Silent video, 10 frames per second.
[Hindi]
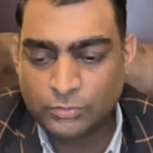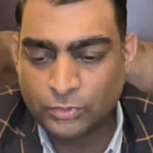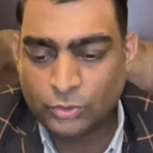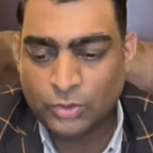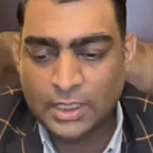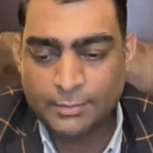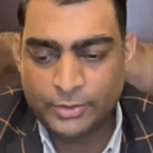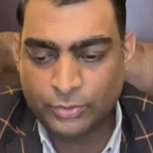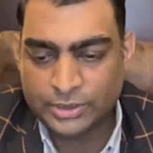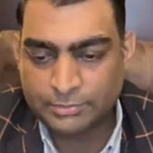उनको कहां पे
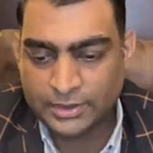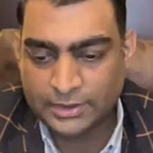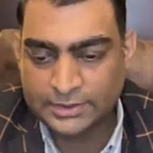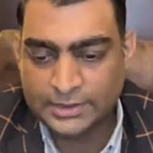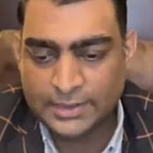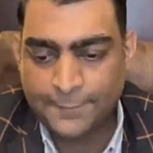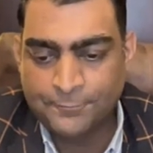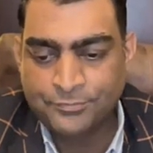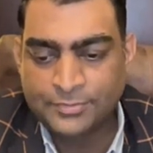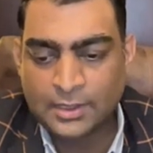ढूंढते फिरेंगे ठीक है
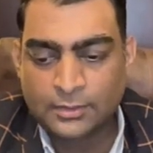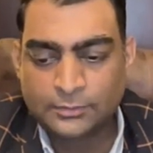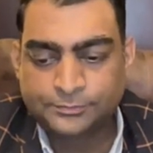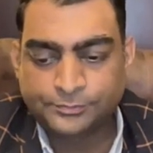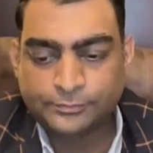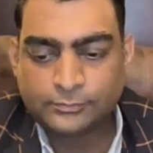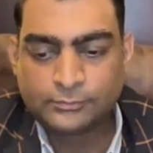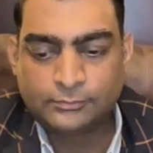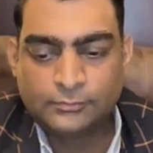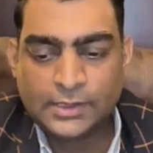
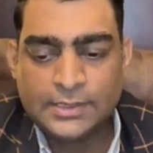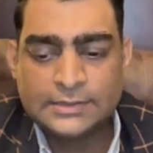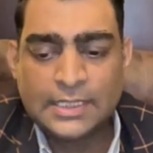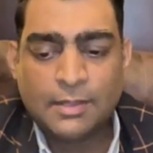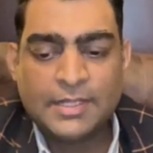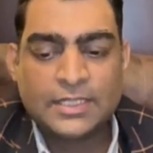इसका हम